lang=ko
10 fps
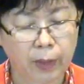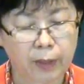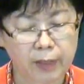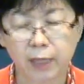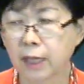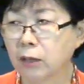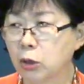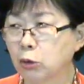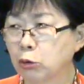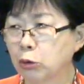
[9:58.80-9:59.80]

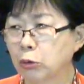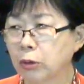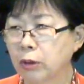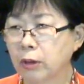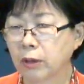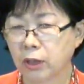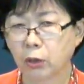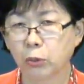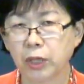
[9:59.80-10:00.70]
세상적으로 그리고